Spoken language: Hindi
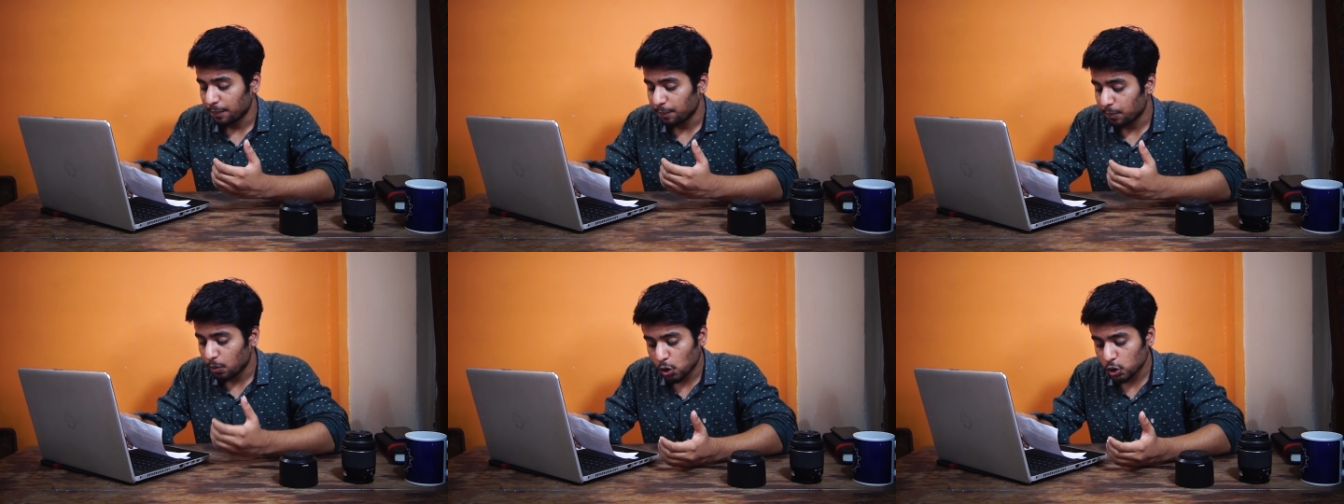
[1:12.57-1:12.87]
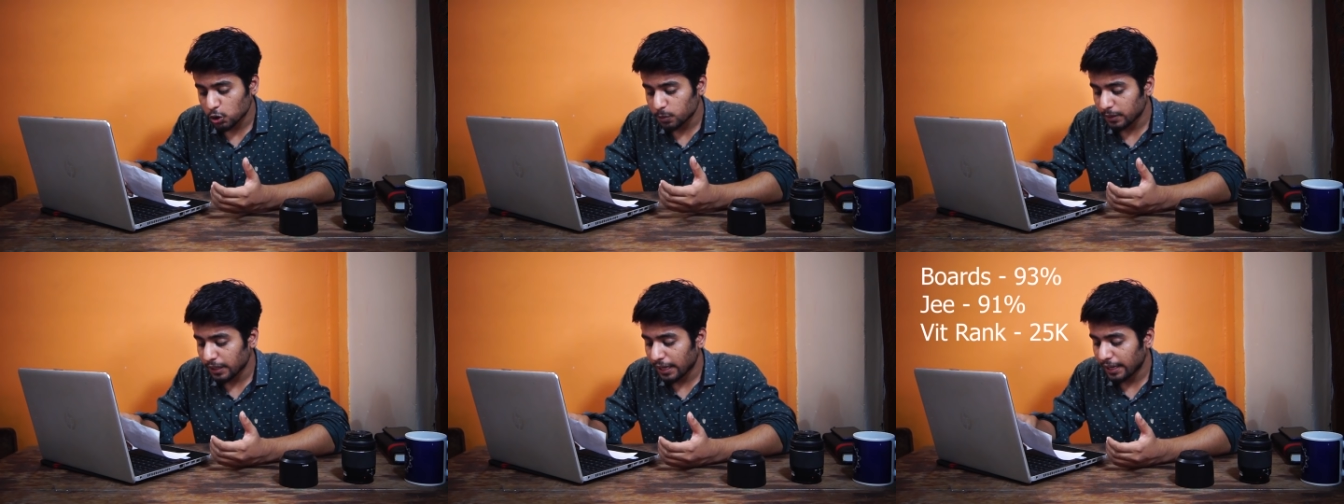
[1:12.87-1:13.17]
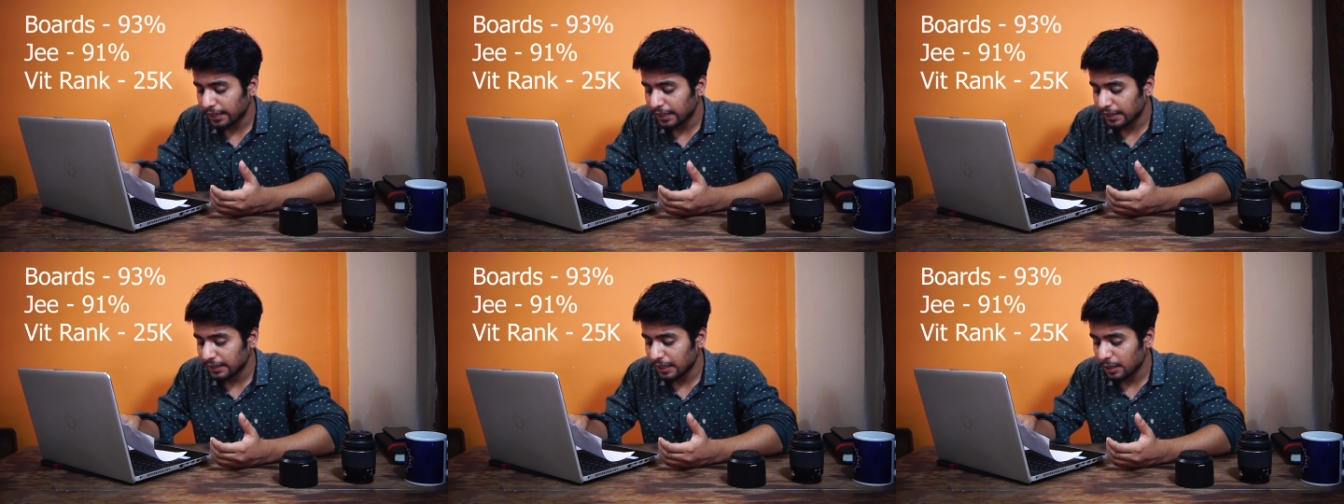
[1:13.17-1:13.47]
बोर्ड्स में
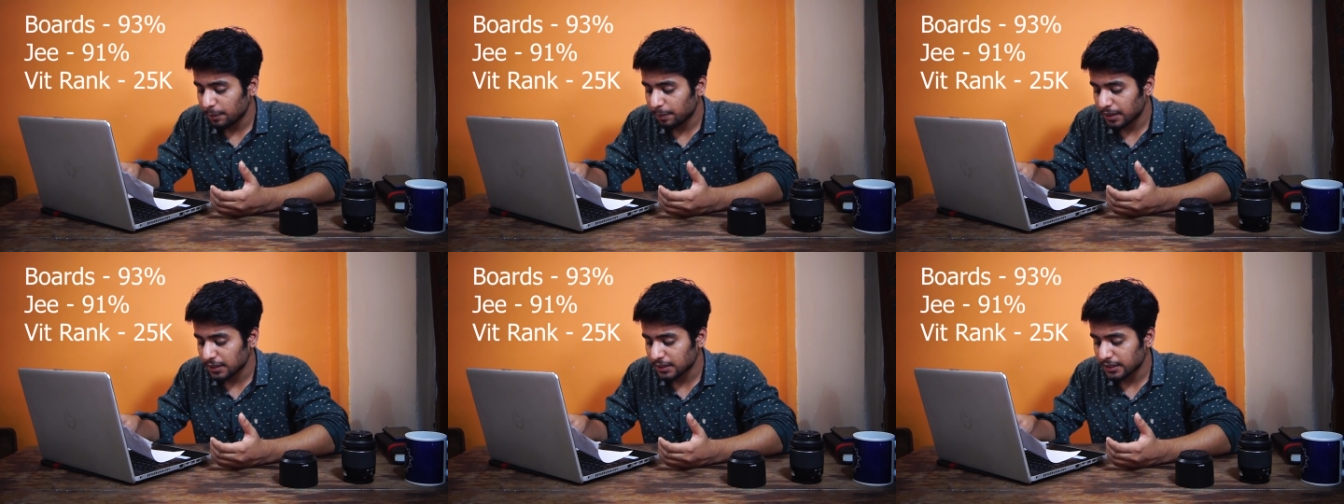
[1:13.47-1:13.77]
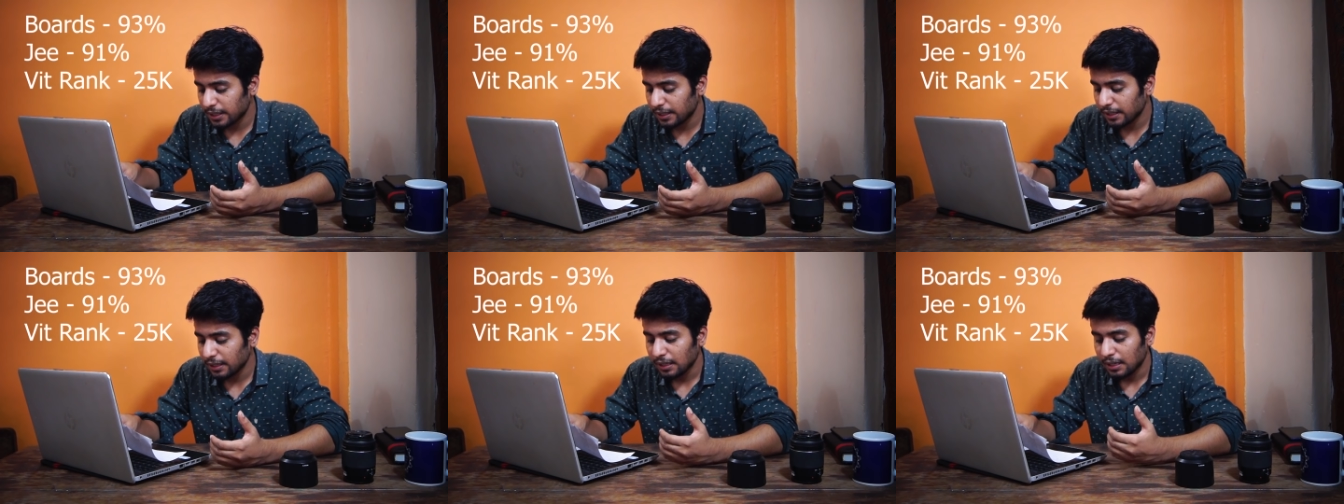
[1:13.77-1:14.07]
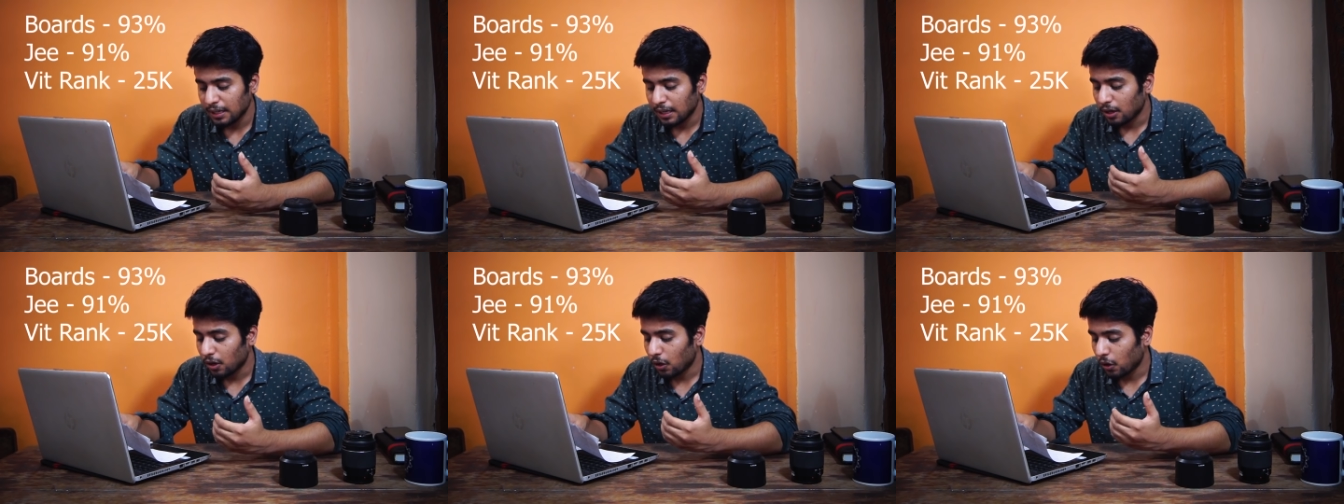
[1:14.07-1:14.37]
नाइन्टी थ्री परसेंट
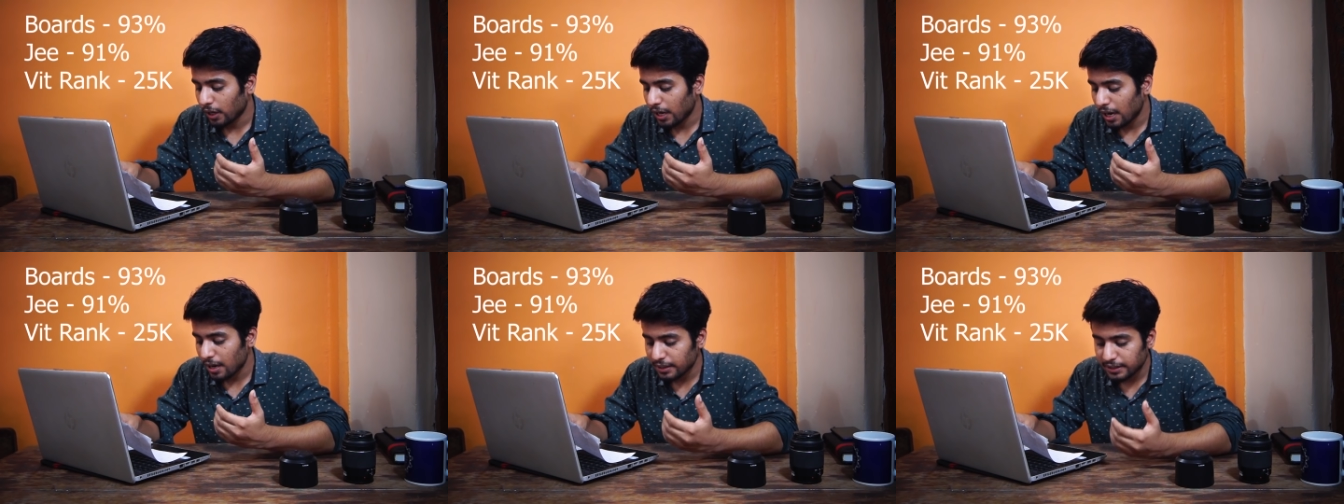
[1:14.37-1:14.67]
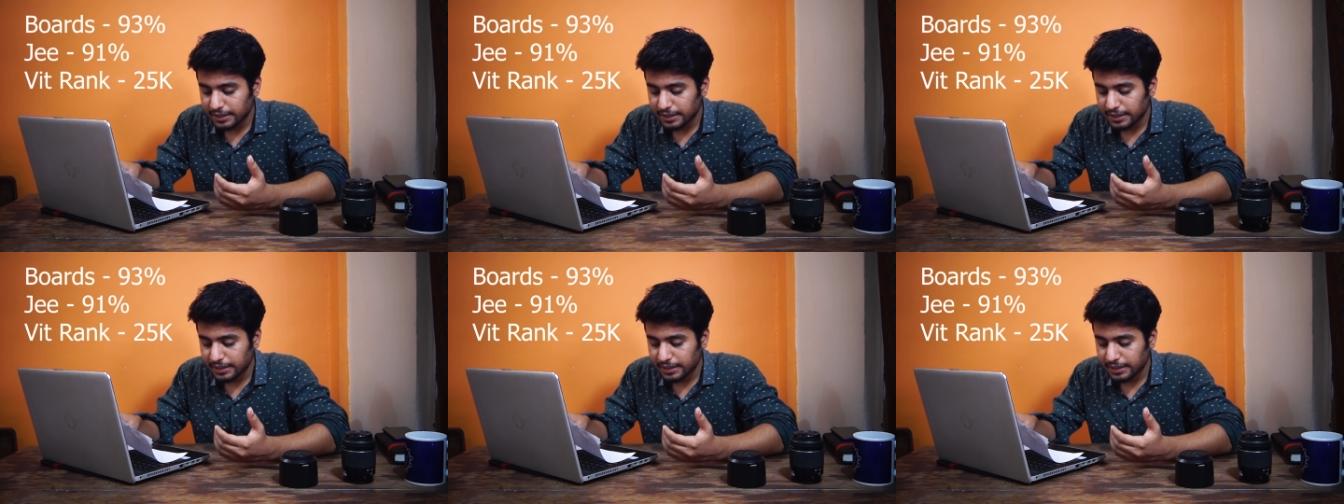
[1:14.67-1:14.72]
और यार